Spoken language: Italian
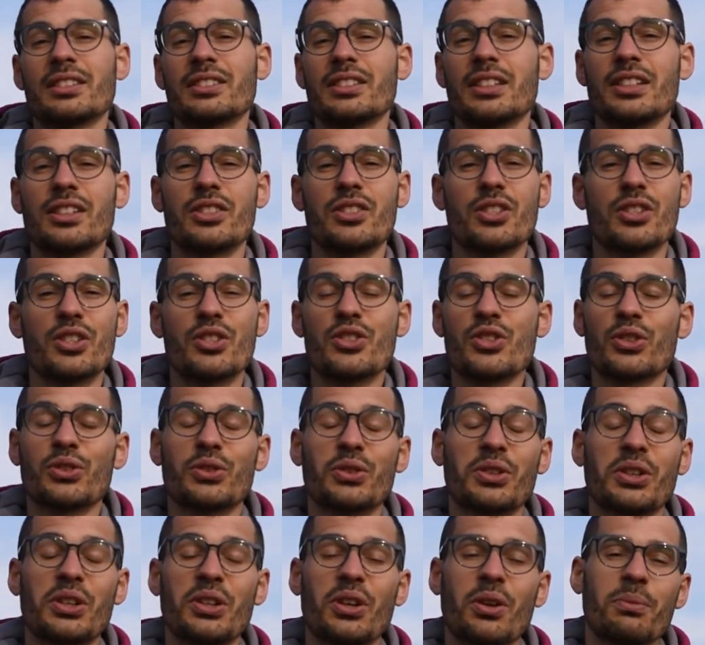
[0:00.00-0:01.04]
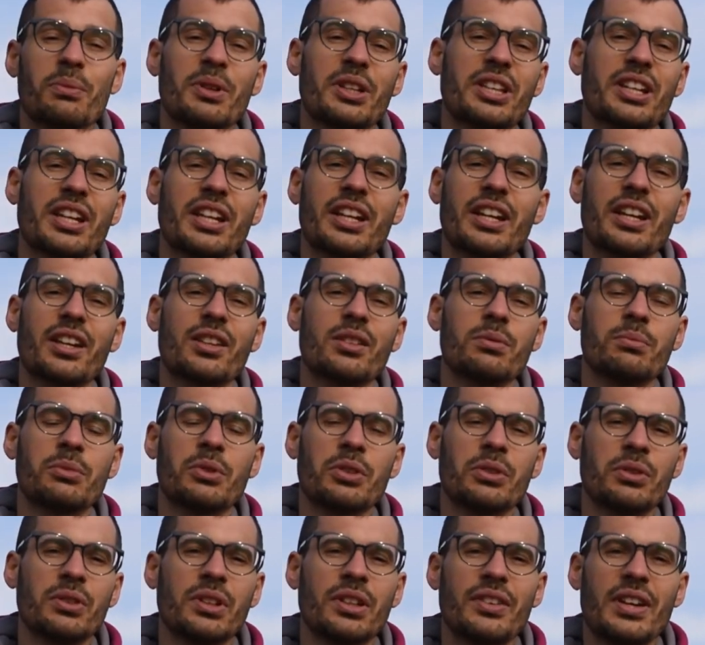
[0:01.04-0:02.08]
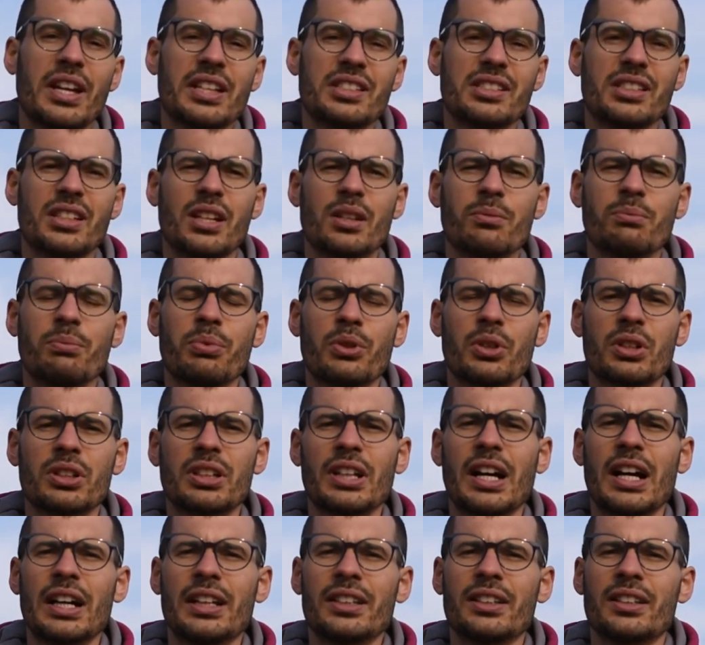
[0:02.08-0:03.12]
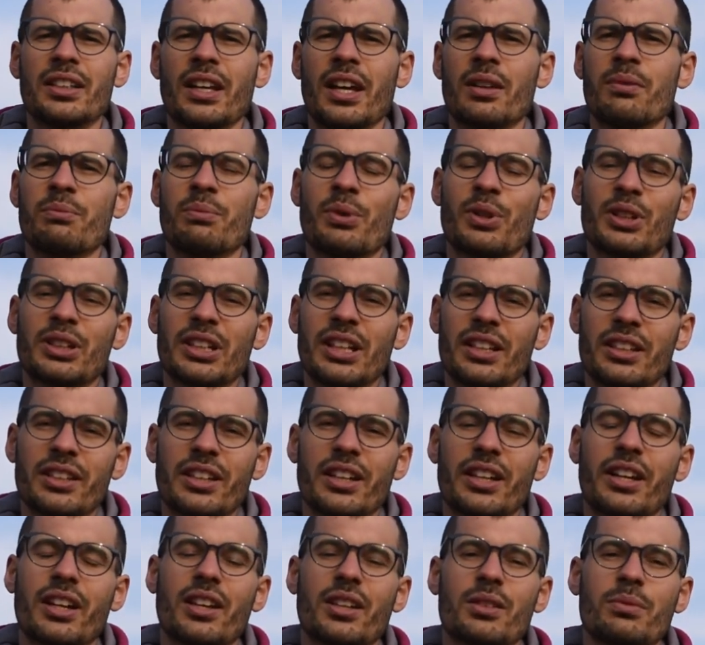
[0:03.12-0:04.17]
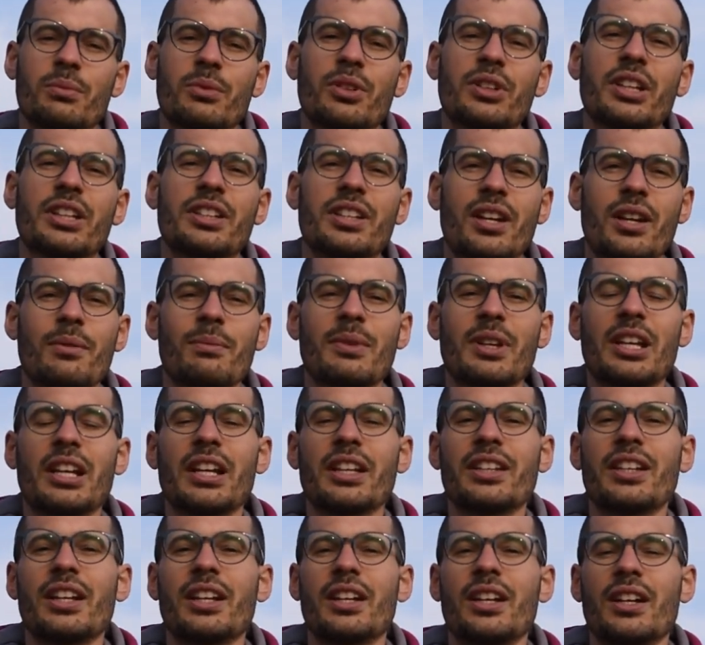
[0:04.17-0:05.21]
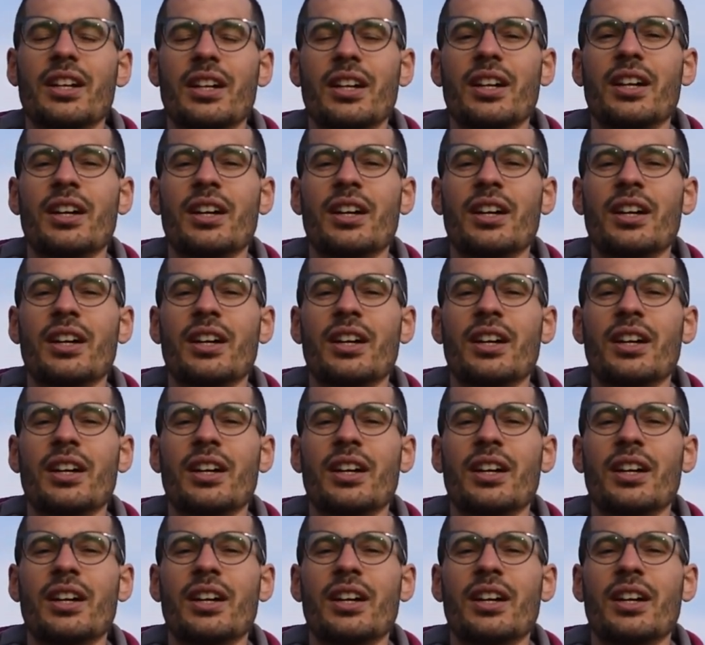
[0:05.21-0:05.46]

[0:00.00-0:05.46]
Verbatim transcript: 16-18 km il ritmo non deve essere importante, è importante il ritmo dei 3000 del,